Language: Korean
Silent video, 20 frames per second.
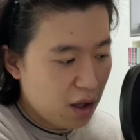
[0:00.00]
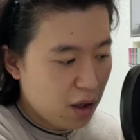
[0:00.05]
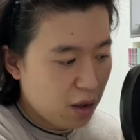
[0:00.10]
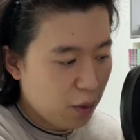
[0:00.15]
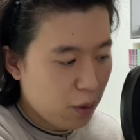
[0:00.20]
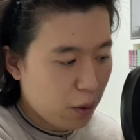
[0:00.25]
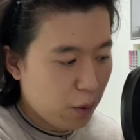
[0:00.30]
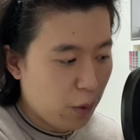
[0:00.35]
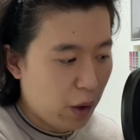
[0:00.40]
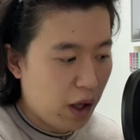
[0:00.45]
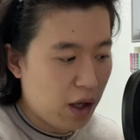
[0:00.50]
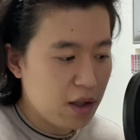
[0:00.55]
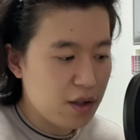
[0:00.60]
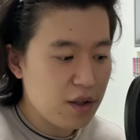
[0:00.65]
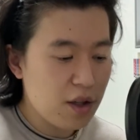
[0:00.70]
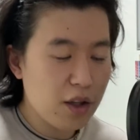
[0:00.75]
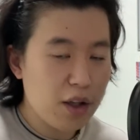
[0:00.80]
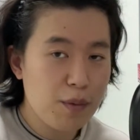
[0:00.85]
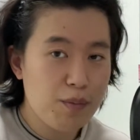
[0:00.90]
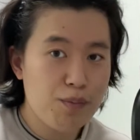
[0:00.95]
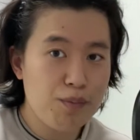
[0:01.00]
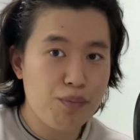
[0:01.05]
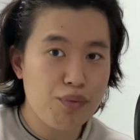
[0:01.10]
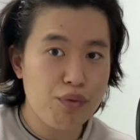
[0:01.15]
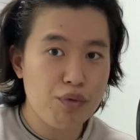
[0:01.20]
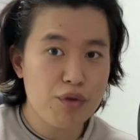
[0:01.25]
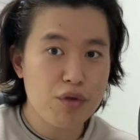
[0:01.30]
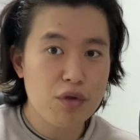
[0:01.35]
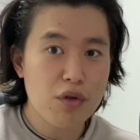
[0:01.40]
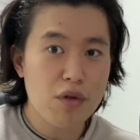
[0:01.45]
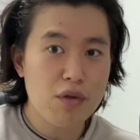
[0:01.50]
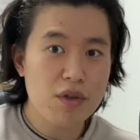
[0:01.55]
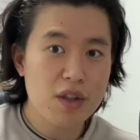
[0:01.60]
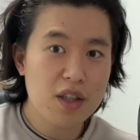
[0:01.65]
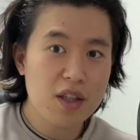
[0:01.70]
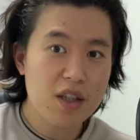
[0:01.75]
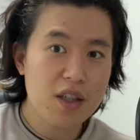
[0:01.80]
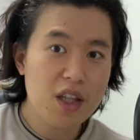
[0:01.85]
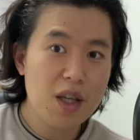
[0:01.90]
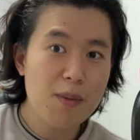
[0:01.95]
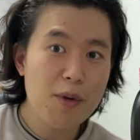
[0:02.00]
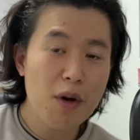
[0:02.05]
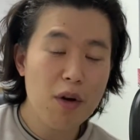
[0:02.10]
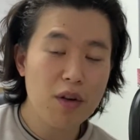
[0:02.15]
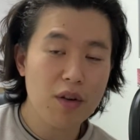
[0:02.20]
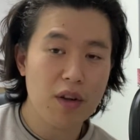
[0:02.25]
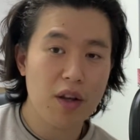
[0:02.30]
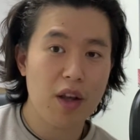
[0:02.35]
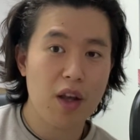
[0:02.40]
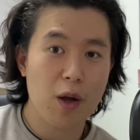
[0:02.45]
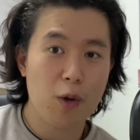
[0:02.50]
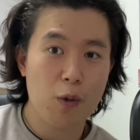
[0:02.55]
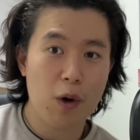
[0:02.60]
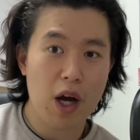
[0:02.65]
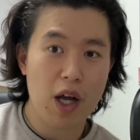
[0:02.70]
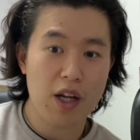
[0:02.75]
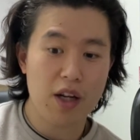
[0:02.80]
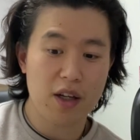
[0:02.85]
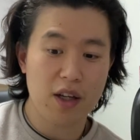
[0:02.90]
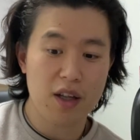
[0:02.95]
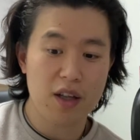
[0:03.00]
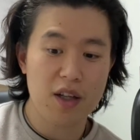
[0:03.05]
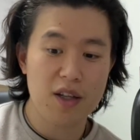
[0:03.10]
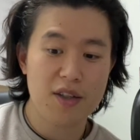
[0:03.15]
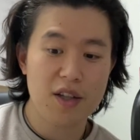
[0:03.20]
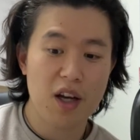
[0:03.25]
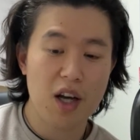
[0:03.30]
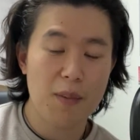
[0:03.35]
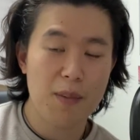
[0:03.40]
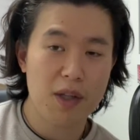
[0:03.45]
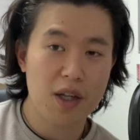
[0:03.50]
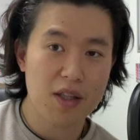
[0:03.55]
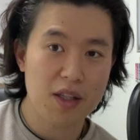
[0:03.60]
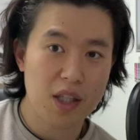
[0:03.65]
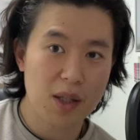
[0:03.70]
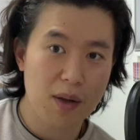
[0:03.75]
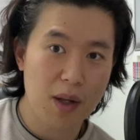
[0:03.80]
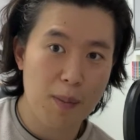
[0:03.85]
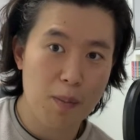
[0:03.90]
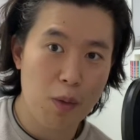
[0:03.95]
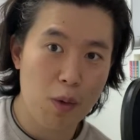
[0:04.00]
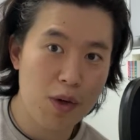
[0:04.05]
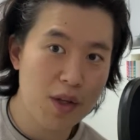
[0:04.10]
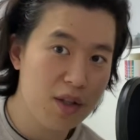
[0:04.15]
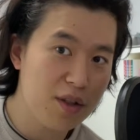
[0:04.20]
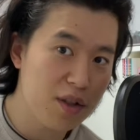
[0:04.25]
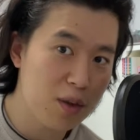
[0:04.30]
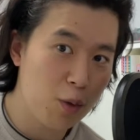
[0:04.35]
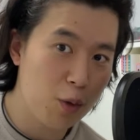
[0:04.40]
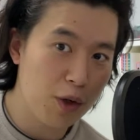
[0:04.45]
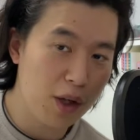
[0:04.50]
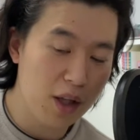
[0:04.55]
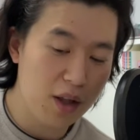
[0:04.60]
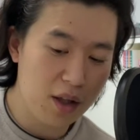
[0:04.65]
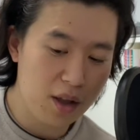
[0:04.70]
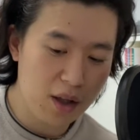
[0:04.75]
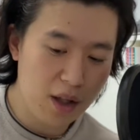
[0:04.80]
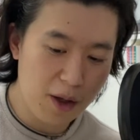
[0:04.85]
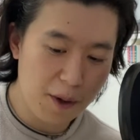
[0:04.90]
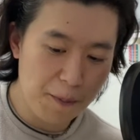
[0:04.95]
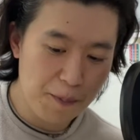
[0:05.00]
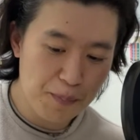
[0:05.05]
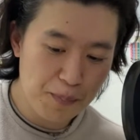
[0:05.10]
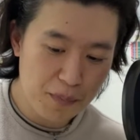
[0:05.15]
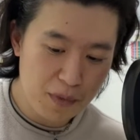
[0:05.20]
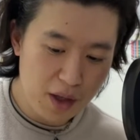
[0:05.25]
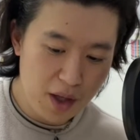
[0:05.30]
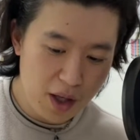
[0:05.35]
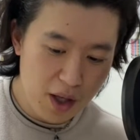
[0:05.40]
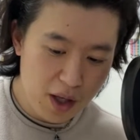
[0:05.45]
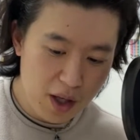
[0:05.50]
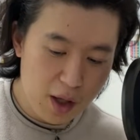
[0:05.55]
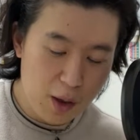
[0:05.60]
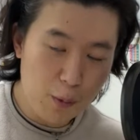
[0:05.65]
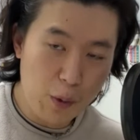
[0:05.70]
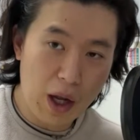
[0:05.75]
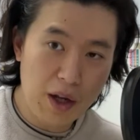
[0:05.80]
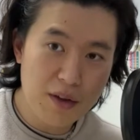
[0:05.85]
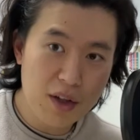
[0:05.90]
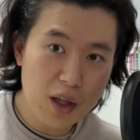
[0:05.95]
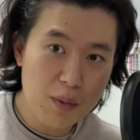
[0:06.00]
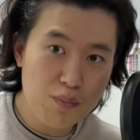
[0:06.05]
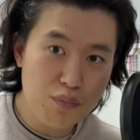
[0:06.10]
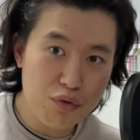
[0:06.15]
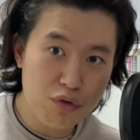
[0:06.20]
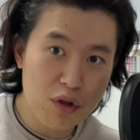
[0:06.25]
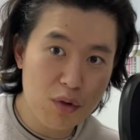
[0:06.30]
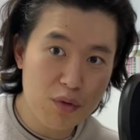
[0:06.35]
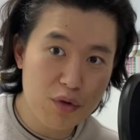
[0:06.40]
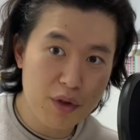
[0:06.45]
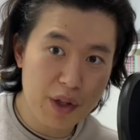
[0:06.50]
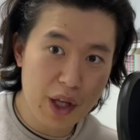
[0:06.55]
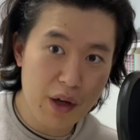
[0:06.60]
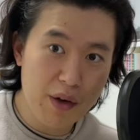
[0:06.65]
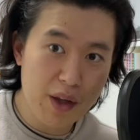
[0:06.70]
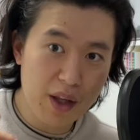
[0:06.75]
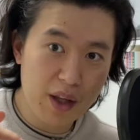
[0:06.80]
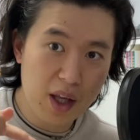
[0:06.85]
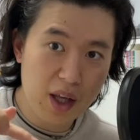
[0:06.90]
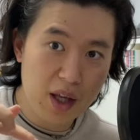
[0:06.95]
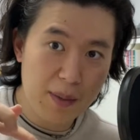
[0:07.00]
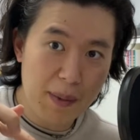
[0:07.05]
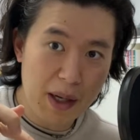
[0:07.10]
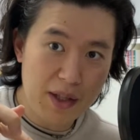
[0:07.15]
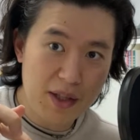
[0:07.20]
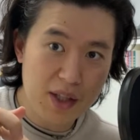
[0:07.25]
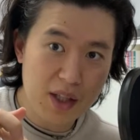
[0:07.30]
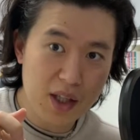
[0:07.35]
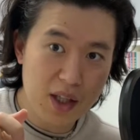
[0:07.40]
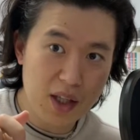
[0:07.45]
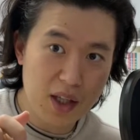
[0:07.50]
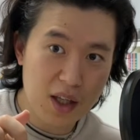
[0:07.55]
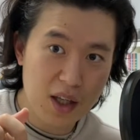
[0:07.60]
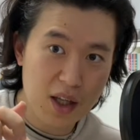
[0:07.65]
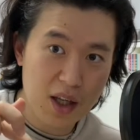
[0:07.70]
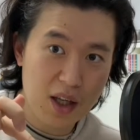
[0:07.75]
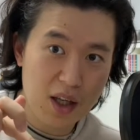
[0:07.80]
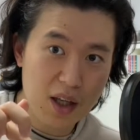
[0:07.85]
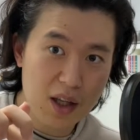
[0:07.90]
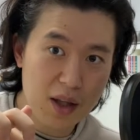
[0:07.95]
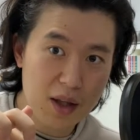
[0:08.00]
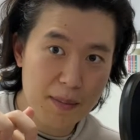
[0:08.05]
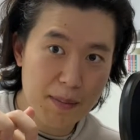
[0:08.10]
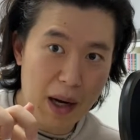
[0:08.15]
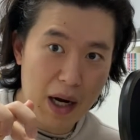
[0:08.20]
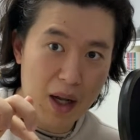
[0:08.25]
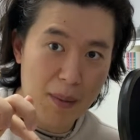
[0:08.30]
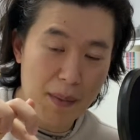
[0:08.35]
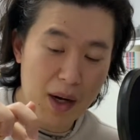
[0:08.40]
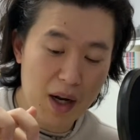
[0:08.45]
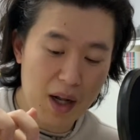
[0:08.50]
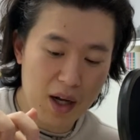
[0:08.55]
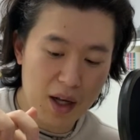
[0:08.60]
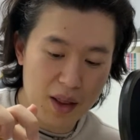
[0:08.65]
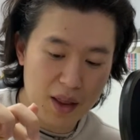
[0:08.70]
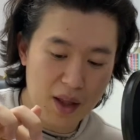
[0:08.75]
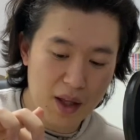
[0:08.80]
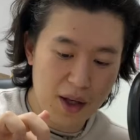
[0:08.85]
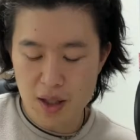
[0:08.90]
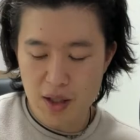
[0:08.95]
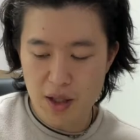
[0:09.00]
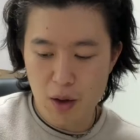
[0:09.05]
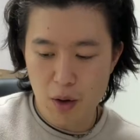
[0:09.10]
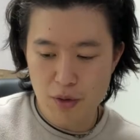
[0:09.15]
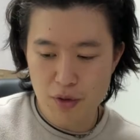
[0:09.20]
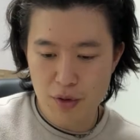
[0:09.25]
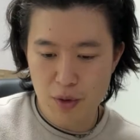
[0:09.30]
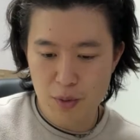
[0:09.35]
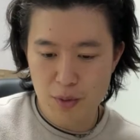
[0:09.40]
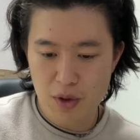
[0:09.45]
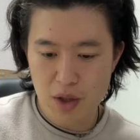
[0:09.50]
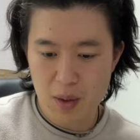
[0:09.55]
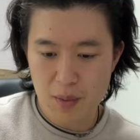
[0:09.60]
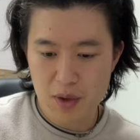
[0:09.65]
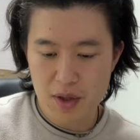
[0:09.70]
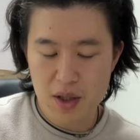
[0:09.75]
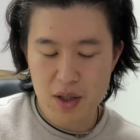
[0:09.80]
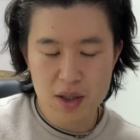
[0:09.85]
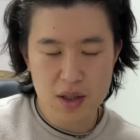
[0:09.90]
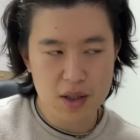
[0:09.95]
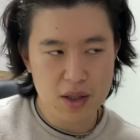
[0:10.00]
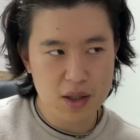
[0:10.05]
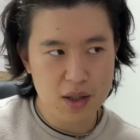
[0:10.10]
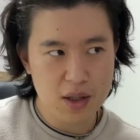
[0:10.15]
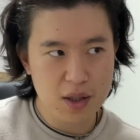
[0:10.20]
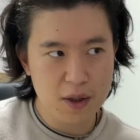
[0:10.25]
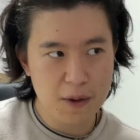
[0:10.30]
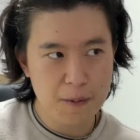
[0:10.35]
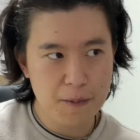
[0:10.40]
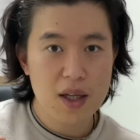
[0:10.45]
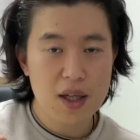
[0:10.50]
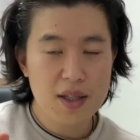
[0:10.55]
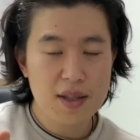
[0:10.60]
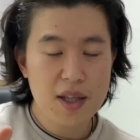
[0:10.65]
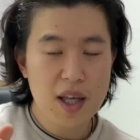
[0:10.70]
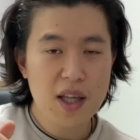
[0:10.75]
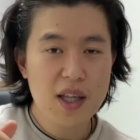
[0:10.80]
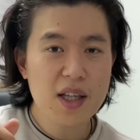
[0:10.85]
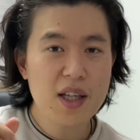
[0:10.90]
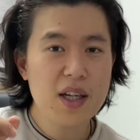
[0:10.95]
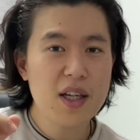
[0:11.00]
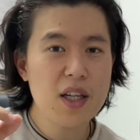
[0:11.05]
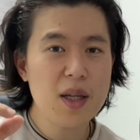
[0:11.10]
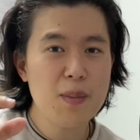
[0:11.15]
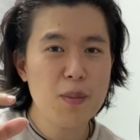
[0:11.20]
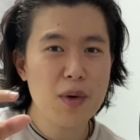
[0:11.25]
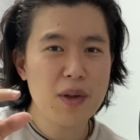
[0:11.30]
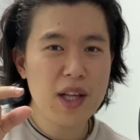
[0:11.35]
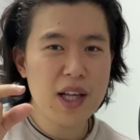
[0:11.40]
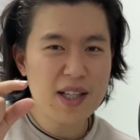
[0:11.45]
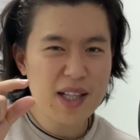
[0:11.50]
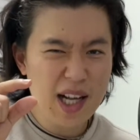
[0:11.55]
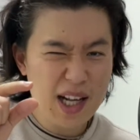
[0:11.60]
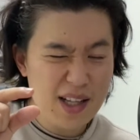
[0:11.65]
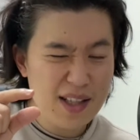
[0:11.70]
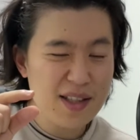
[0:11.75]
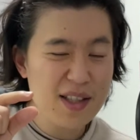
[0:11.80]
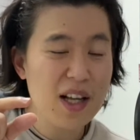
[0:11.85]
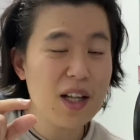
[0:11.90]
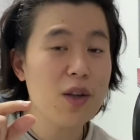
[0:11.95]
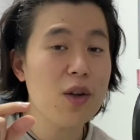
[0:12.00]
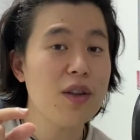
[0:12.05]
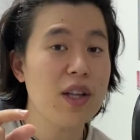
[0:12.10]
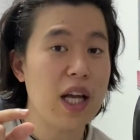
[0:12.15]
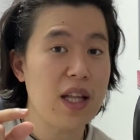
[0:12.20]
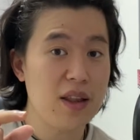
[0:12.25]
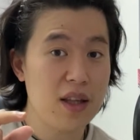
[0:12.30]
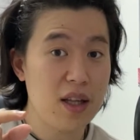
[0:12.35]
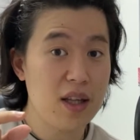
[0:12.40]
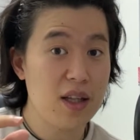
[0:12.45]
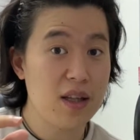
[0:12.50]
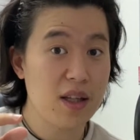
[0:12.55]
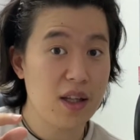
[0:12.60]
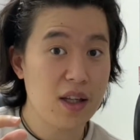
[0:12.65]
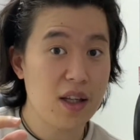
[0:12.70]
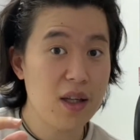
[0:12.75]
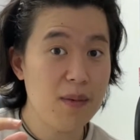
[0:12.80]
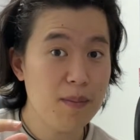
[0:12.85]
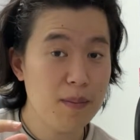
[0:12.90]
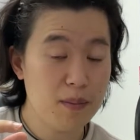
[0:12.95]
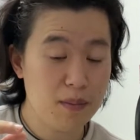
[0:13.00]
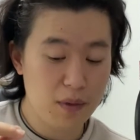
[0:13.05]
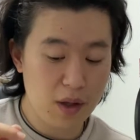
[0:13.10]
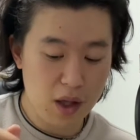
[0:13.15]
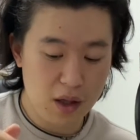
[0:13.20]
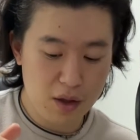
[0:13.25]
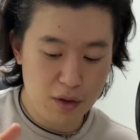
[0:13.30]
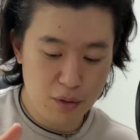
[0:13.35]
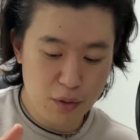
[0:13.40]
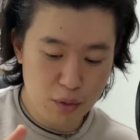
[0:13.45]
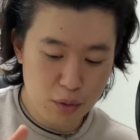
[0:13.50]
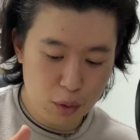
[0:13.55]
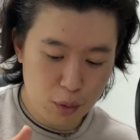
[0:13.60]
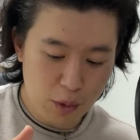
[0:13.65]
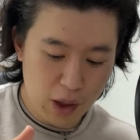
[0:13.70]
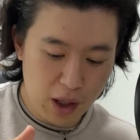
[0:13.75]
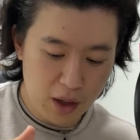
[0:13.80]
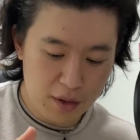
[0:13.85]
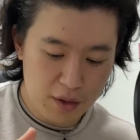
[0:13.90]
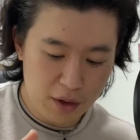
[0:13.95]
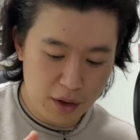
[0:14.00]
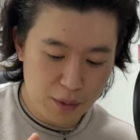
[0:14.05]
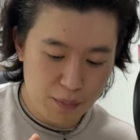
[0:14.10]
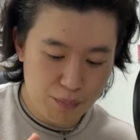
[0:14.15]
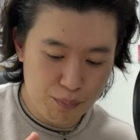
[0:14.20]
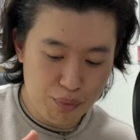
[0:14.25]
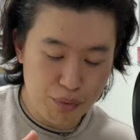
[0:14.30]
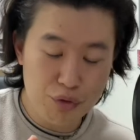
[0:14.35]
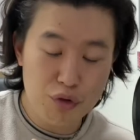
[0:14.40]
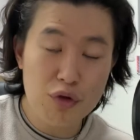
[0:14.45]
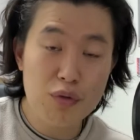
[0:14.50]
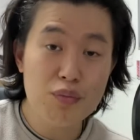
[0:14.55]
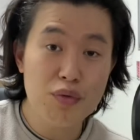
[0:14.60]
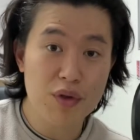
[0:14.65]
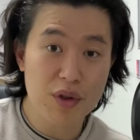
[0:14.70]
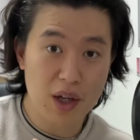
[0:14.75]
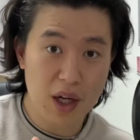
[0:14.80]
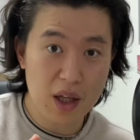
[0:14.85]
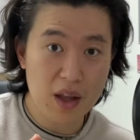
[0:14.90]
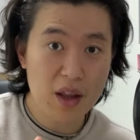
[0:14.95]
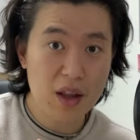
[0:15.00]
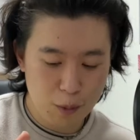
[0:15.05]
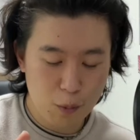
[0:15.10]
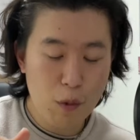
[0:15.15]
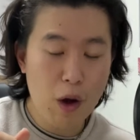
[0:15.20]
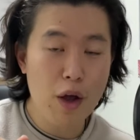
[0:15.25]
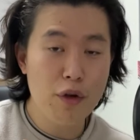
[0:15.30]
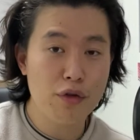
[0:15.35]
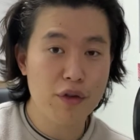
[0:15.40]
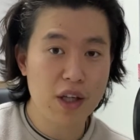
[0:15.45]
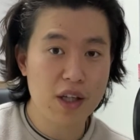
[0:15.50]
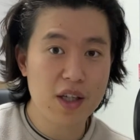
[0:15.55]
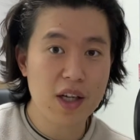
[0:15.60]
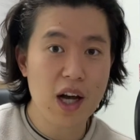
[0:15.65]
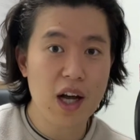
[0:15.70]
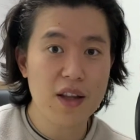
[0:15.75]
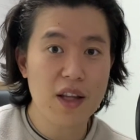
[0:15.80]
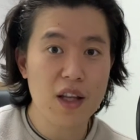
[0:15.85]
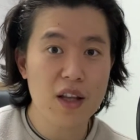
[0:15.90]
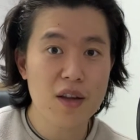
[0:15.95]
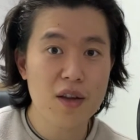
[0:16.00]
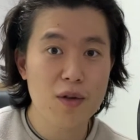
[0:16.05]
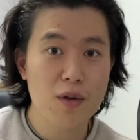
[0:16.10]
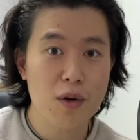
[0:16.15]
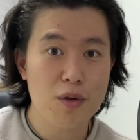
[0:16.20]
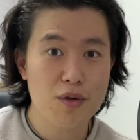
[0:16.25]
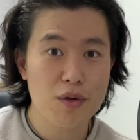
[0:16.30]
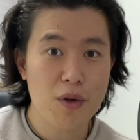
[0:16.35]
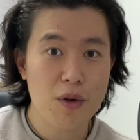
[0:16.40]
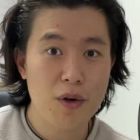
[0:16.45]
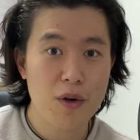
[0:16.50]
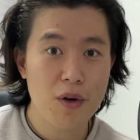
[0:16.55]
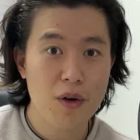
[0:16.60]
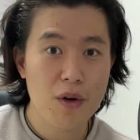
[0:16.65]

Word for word: 그 굉장히 부드러운 크림 형태의 과일이 이렇게 등장합니다. 지금 보이실지 모르겠는데 굉장히 부들부들해요. 이게 그 마치 말랑말랑한데 이게 어느 정도냐면은 그 생크림보다 살짝 더 단단한 느낌? 네, 그 정도로 굉장히 부들부들한 과육이 그 안에 있는 거죠.